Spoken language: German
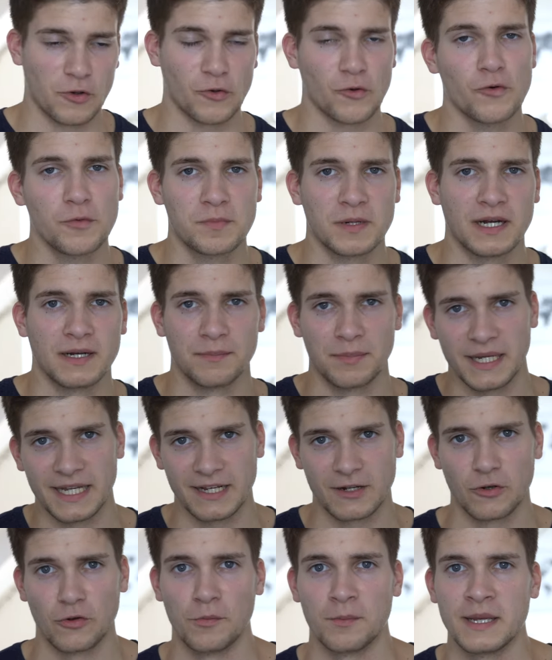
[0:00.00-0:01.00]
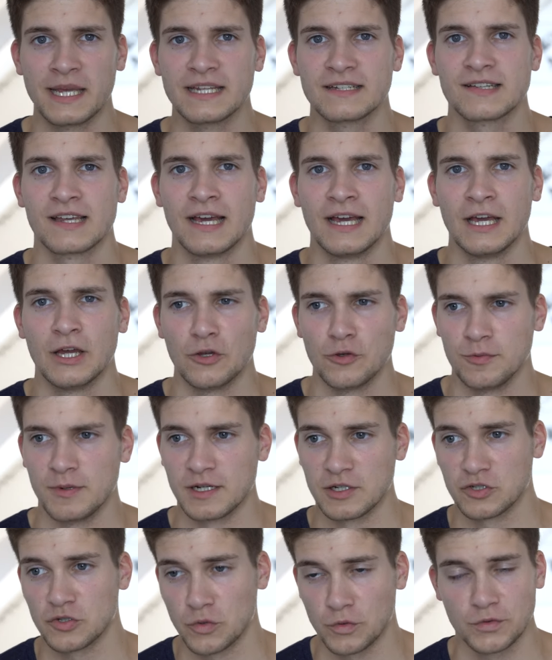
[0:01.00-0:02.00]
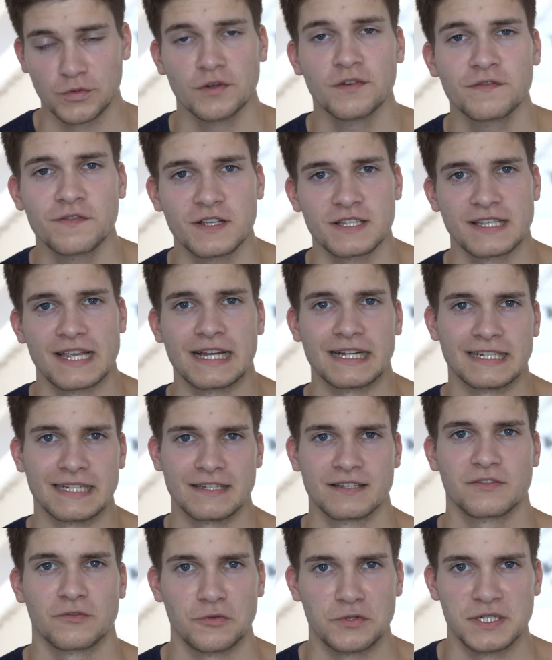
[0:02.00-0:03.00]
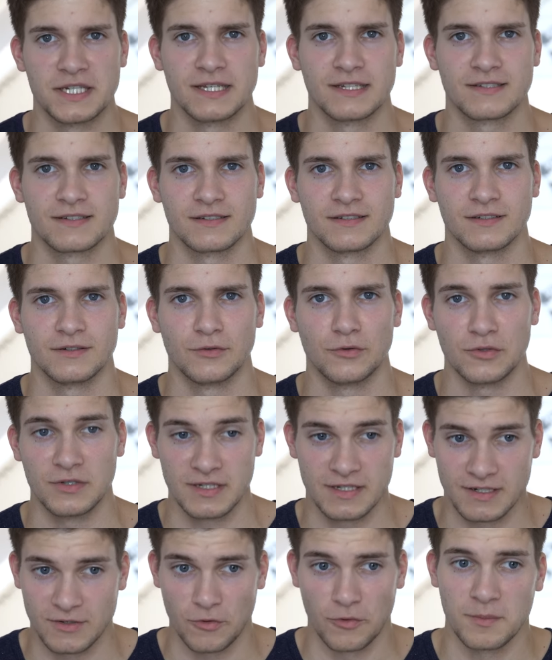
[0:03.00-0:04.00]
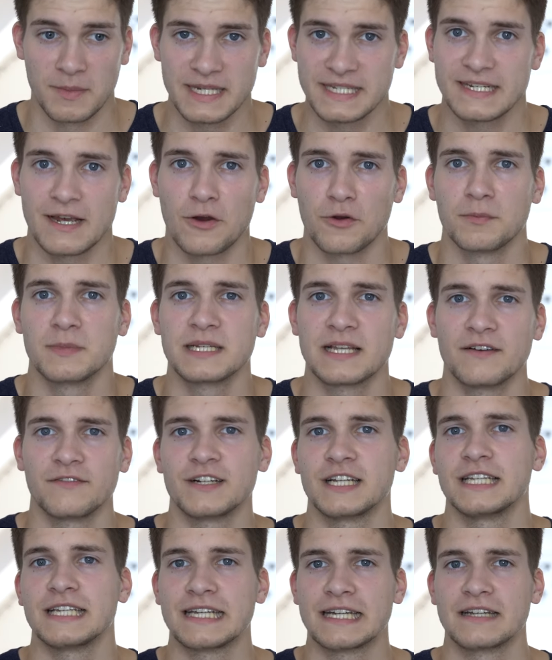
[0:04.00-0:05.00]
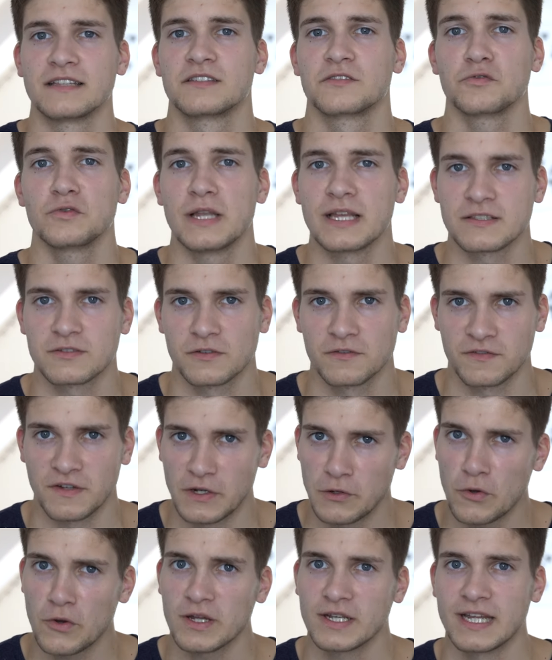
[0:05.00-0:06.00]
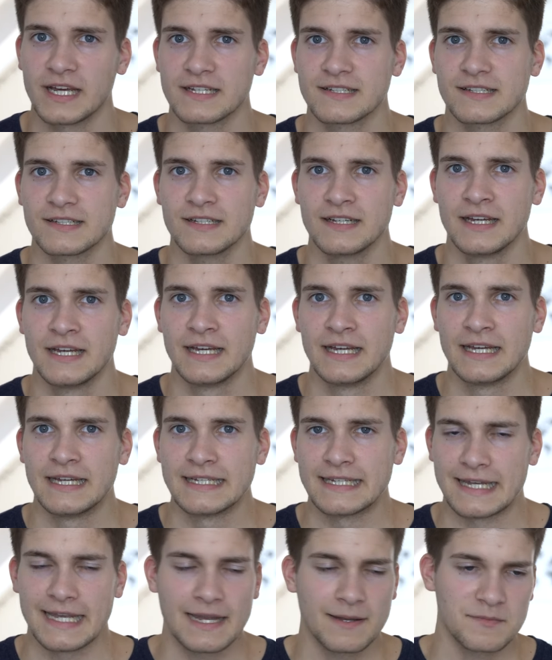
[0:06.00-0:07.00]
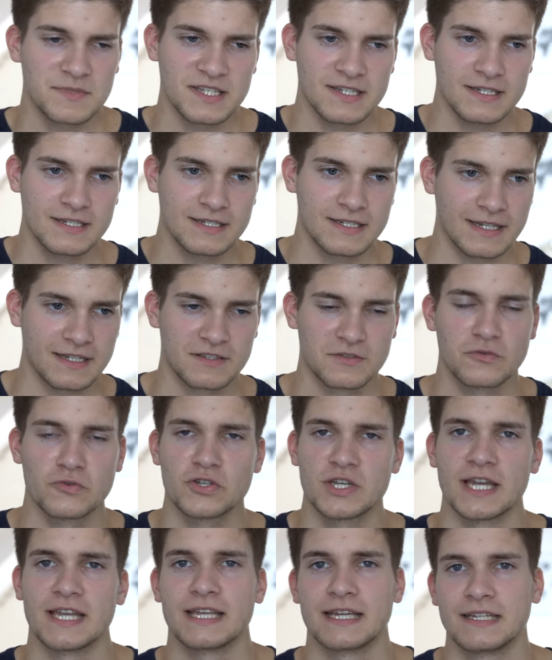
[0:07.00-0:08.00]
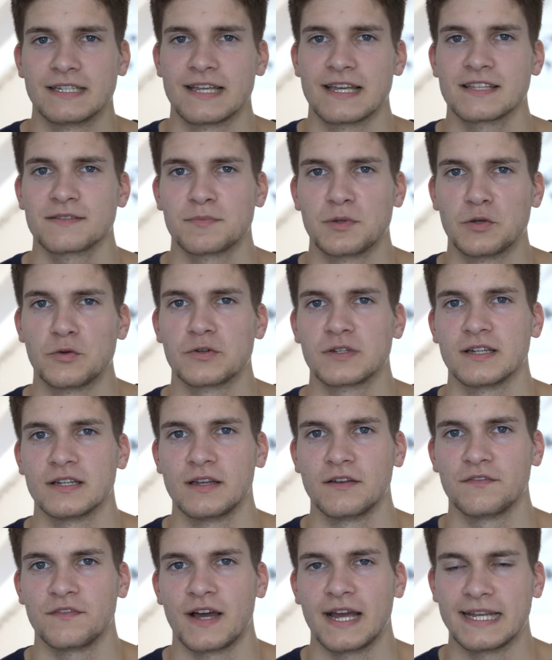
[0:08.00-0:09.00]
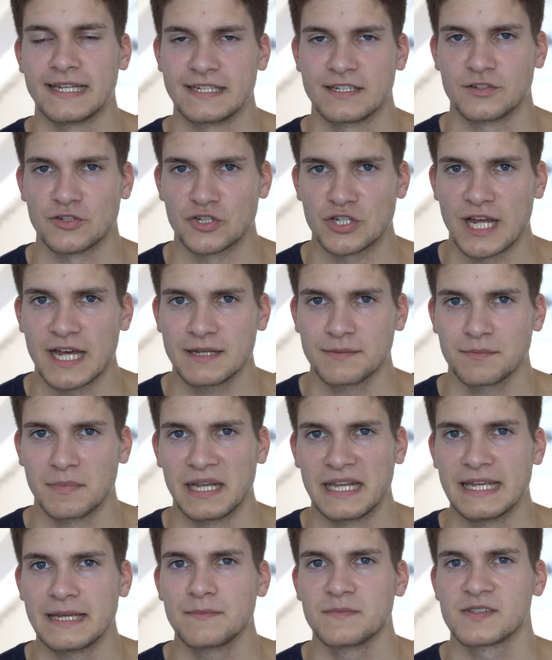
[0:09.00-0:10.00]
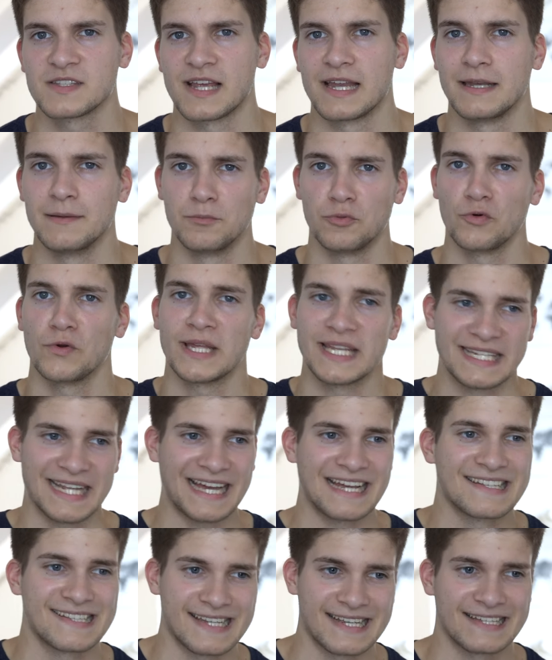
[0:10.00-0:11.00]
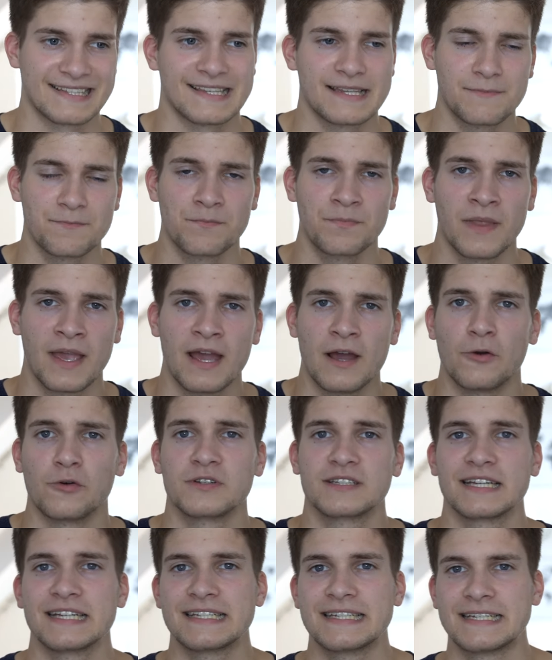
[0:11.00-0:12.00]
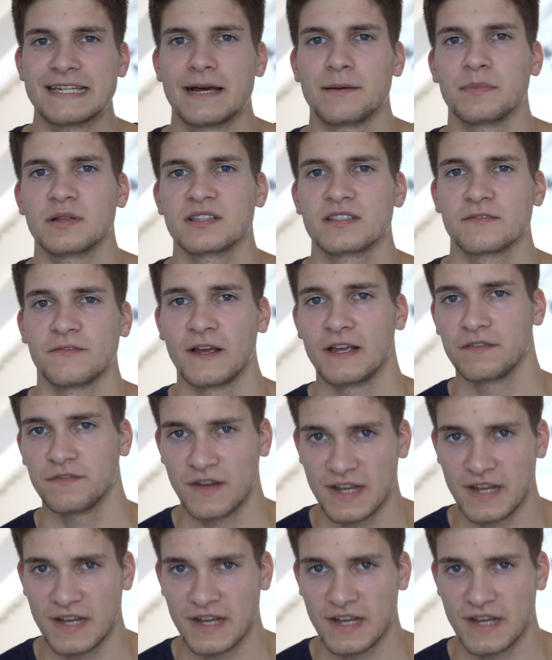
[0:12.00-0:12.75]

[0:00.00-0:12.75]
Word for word: Europa bei der Komet über Strukturversagen diskutierte und die Komet ja auch mittlerweile ihre Zulassung verloren hatte, dann nahm sich der zuständige Testpilot in den Vereinigten Staaten mal eben seine Boeing 367 und drehte damit zwei